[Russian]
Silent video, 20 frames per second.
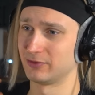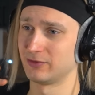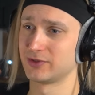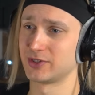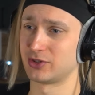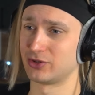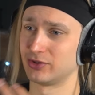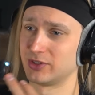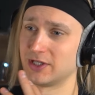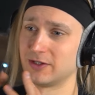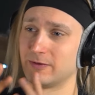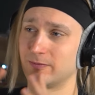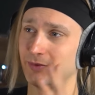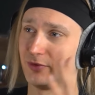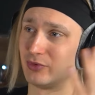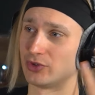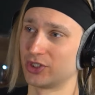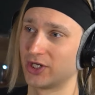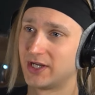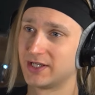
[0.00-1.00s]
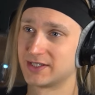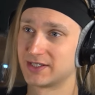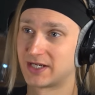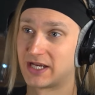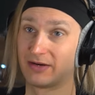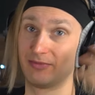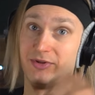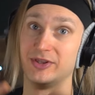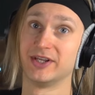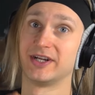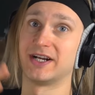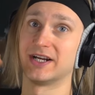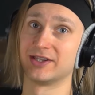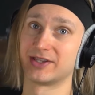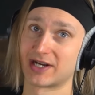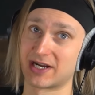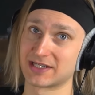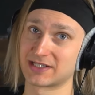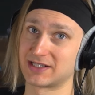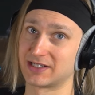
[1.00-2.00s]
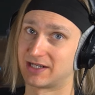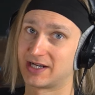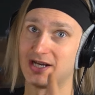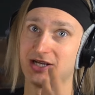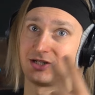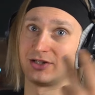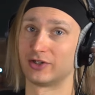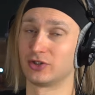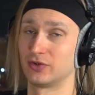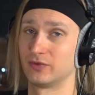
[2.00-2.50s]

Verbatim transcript: но за счет этого получается как бы на контрастах кажется,